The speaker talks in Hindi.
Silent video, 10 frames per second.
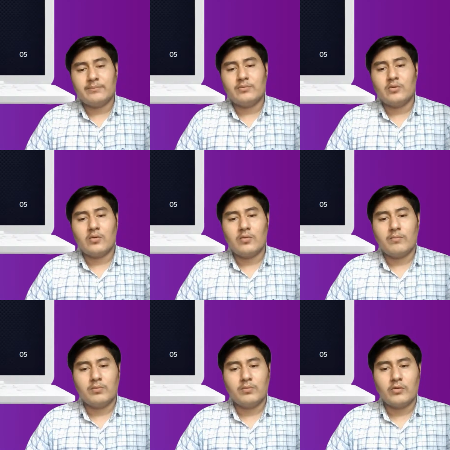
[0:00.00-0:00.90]
आपको
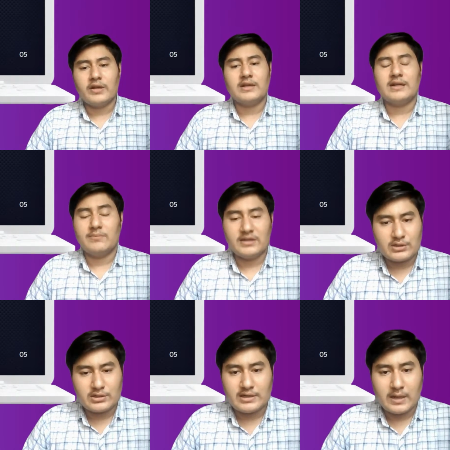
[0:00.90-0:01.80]
कोई अलग
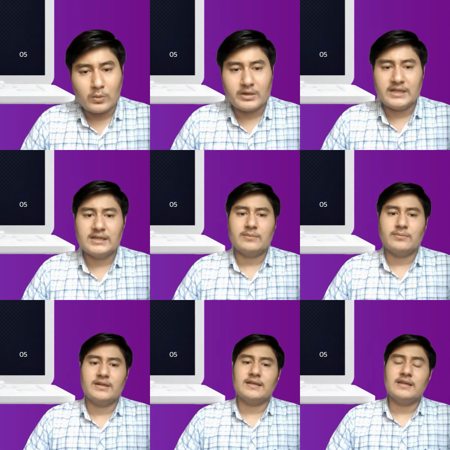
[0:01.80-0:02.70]
एप्लीकेशन डाउनलोड नहीं करनी
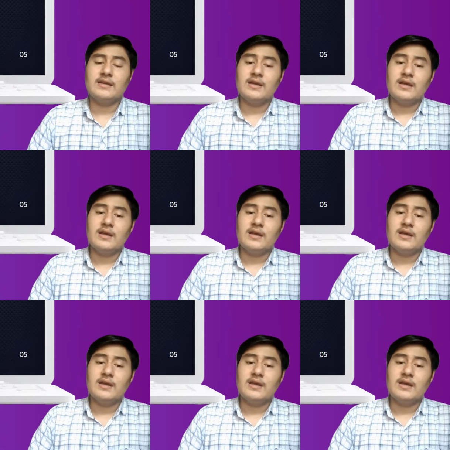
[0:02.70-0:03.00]
पड़ेगी